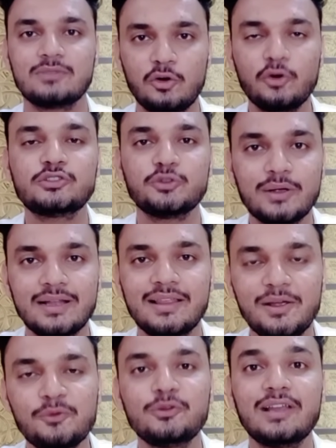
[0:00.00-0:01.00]
हो चुके
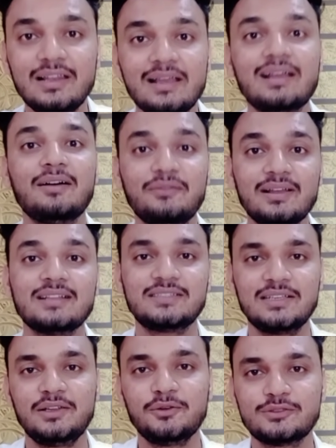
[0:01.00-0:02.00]
थे उनके लिए काफ़ी
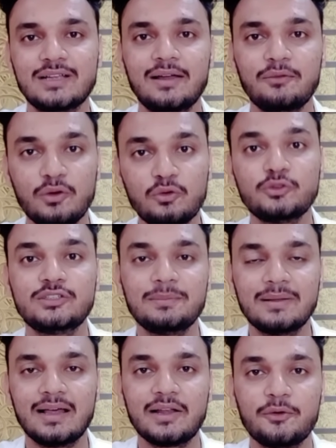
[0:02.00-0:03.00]
अच्छी न्यूज़ है वो खुशी
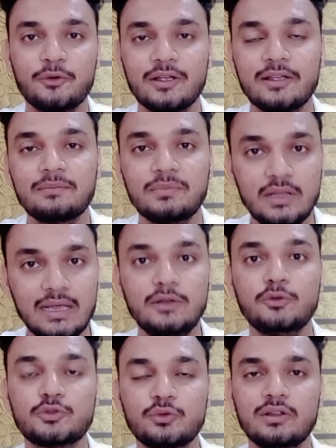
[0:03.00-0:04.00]
मना रहे होगी ये
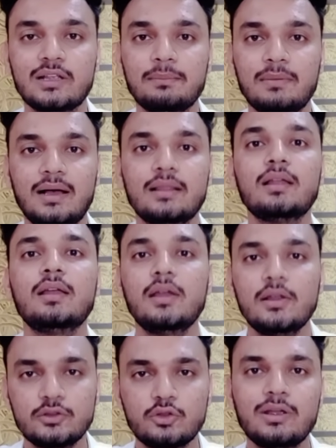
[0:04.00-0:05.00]
न्यूज़ सुनने के बाद
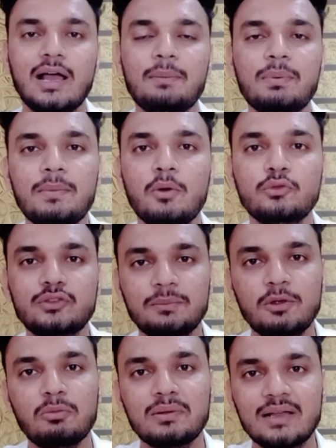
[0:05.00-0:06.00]
तो यहाँ पे मैं उन
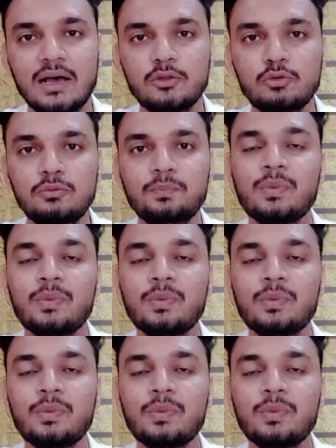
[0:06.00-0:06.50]
सभी को बता दूँ